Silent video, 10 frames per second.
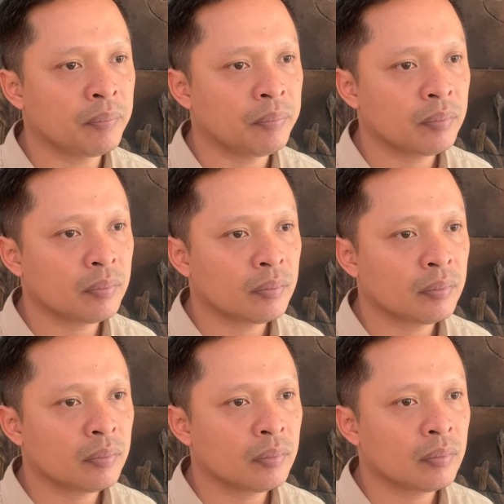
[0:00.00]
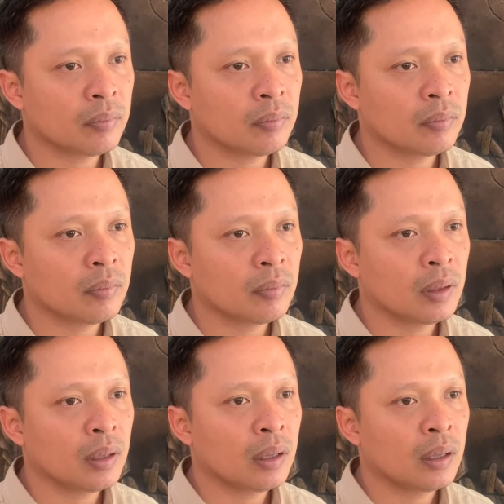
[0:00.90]
Ya, sempat dimasukkan ke dalam
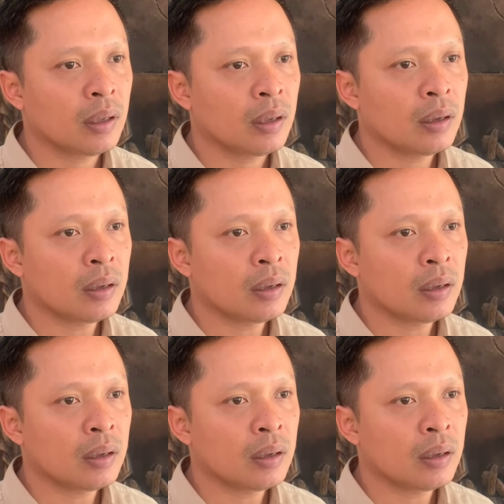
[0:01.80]
DPK begitu Pak? Ya?